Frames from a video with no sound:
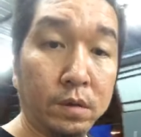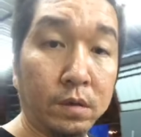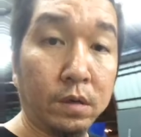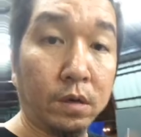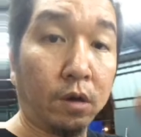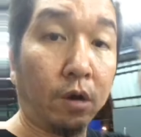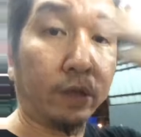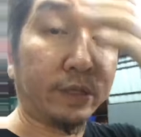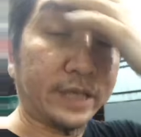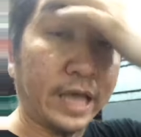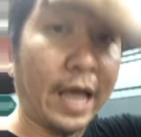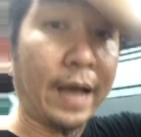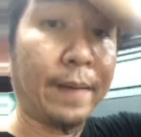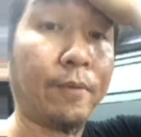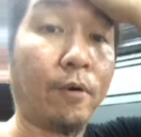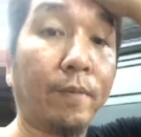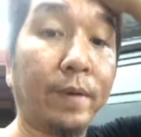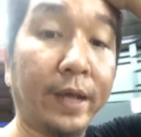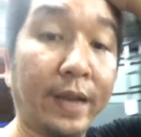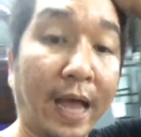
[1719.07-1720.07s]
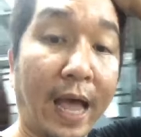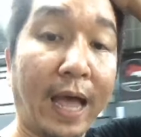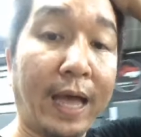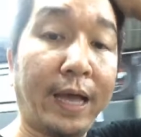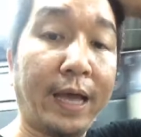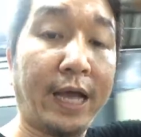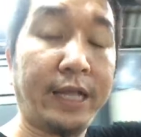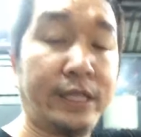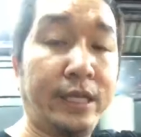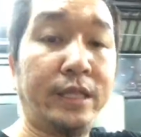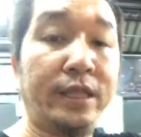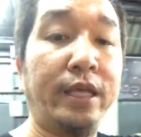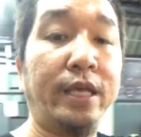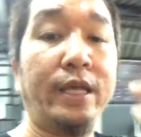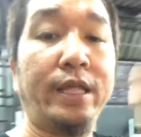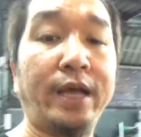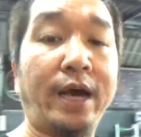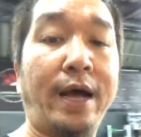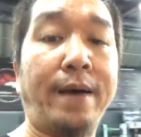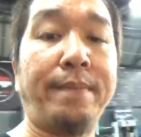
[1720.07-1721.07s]
ก็แจ้งผมเลยนะ อาทิตย์นี้นะค
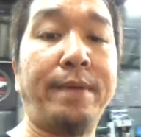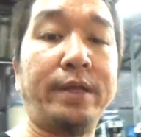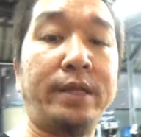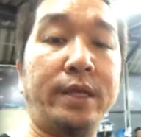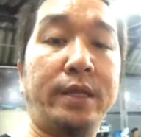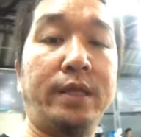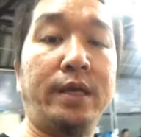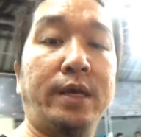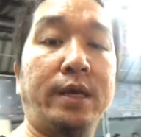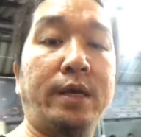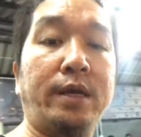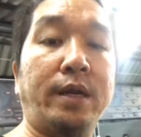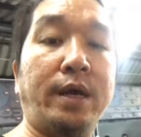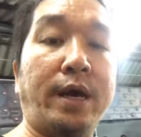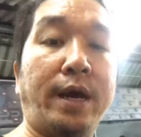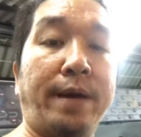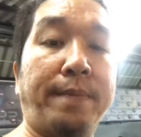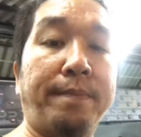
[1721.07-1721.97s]
รับ อาทิตย์นี้นะครับ